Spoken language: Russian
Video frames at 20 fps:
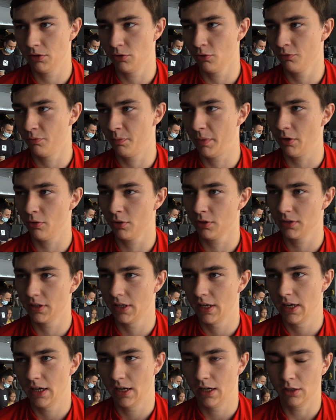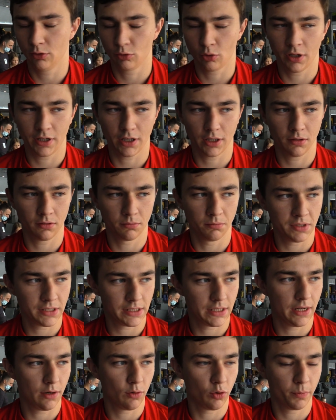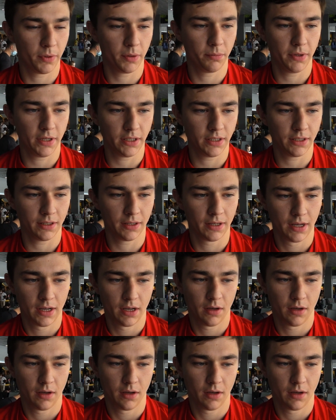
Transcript: идем вперед и только мысли о победе.